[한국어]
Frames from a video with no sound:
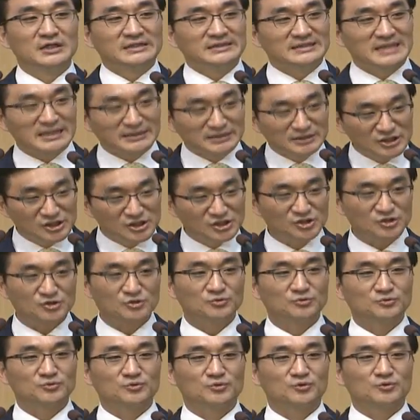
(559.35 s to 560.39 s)

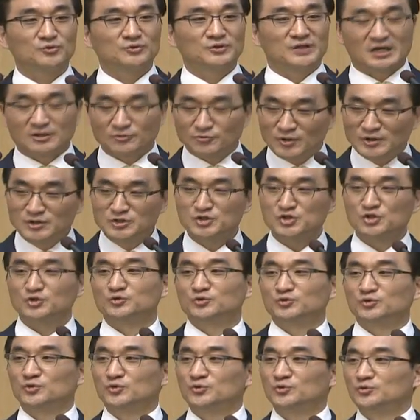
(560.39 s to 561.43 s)
상식적으로,
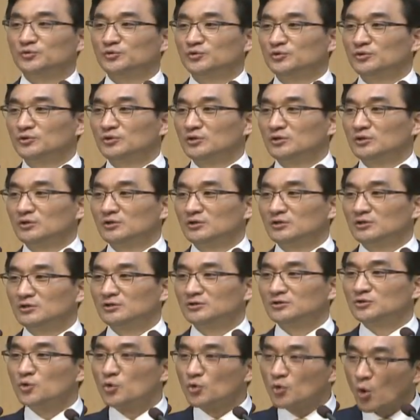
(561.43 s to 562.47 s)
객관적으로,
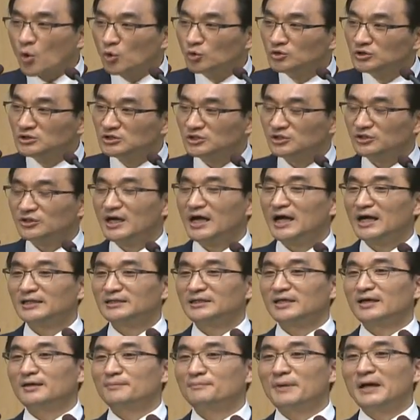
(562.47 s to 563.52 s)
그리고
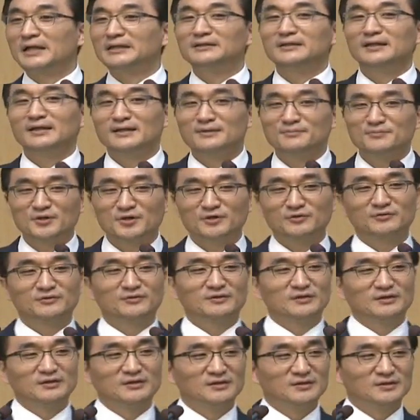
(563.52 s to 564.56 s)
공정하게 판단하면
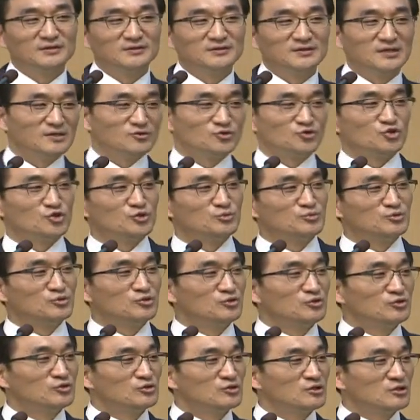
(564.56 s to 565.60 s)

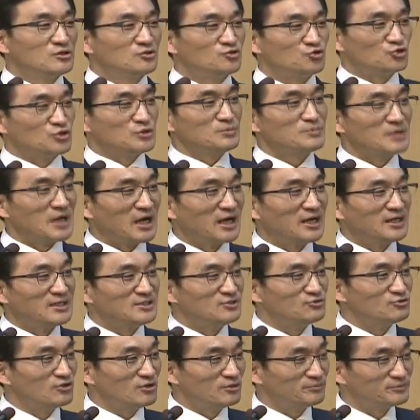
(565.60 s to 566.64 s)
예수님은 죽임 당할
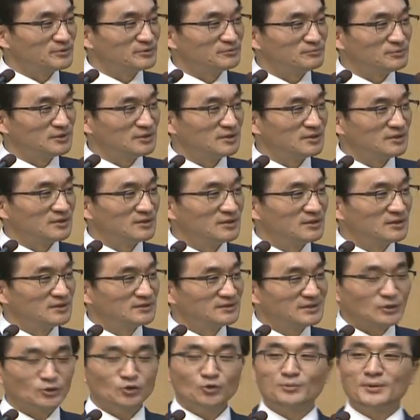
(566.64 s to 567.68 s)
이유가 없습니다.
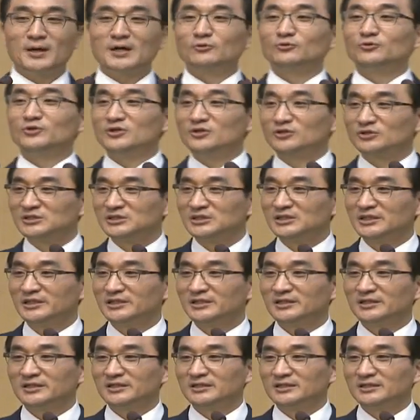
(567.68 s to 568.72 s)
사도 바울도 역시
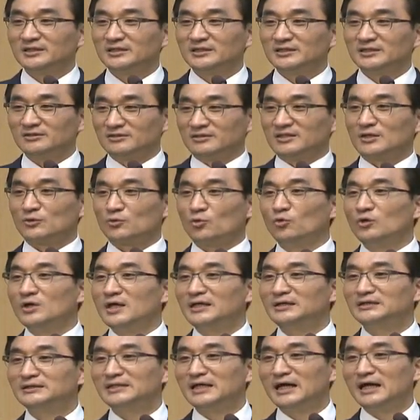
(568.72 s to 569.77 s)
이렇게
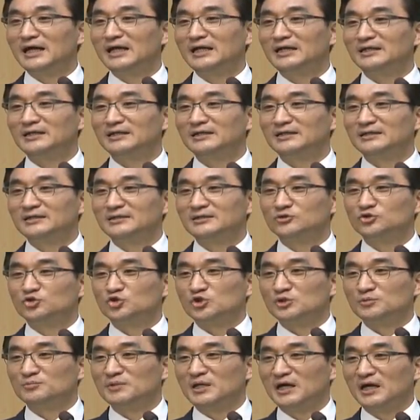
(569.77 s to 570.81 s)
곤란을 당할
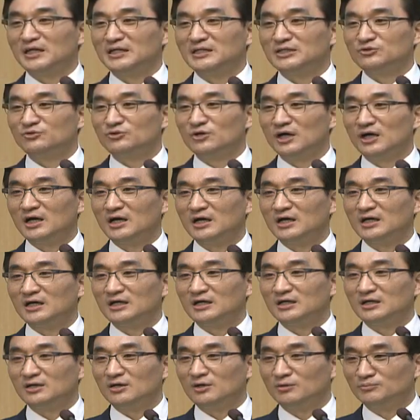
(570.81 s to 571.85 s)
죽임 당할 이유가
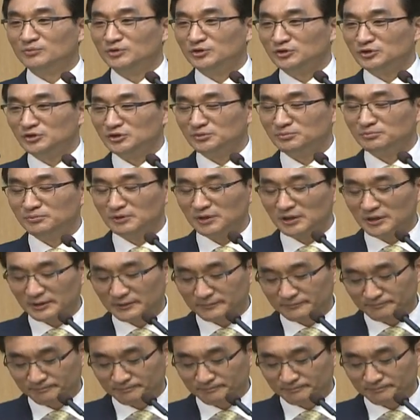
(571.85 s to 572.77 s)
없는 것입니다.